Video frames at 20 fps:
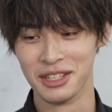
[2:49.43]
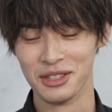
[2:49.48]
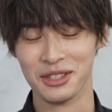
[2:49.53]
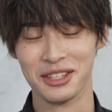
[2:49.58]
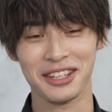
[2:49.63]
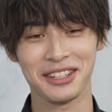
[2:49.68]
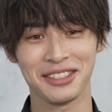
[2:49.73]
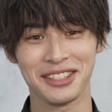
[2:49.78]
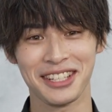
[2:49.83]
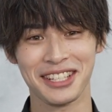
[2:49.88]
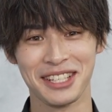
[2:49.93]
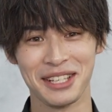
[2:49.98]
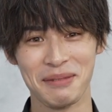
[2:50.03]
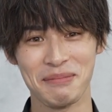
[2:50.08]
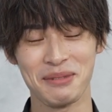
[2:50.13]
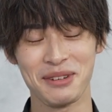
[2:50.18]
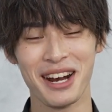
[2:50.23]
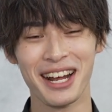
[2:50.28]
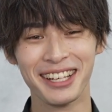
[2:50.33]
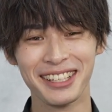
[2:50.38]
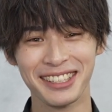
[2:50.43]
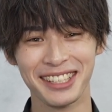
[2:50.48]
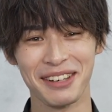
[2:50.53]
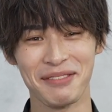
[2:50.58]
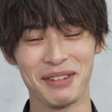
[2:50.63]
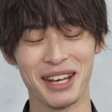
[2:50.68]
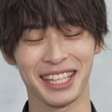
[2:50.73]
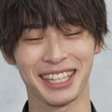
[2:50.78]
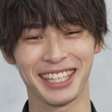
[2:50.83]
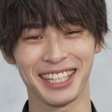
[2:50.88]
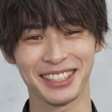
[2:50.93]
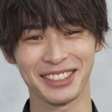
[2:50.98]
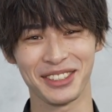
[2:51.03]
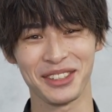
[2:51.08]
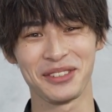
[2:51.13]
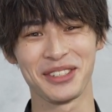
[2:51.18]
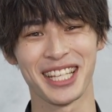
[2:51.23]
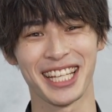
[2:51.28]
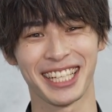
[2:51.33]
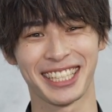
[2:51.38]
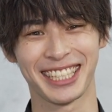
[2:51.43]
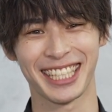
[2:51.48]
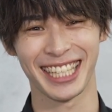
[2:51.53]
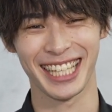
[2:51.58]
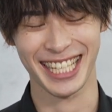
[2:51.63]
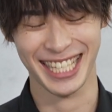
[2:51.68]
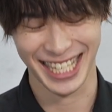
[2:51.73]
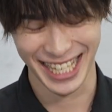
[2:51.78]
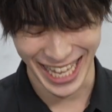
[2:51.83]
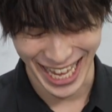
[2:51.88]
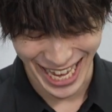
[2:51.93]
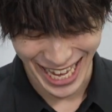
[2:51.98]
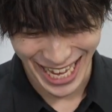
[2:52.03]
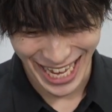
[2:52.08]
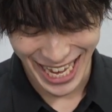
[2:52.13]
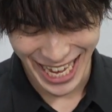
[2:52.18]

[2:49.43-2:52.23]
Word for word: 言ってるんですけどブラックが全く飲めなくてですね、